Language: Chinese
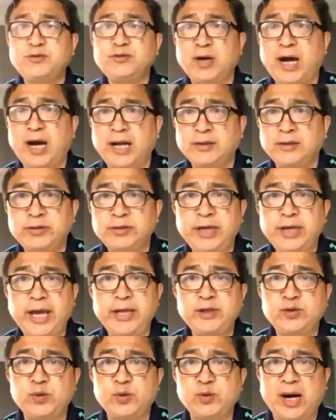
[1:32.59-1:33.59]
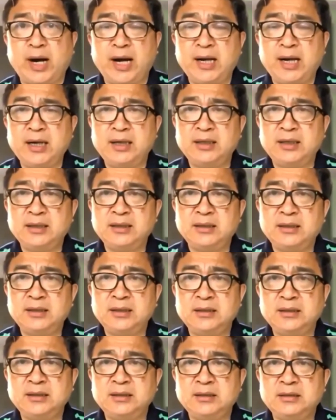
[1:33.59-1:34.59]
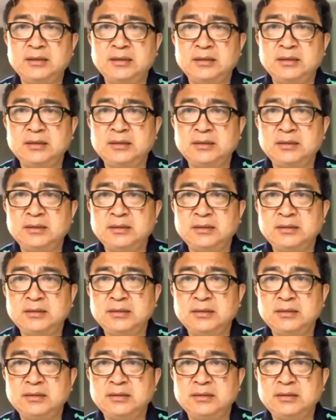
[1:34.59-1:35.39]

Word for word: 了很多研究啊！啊，我稍微搜集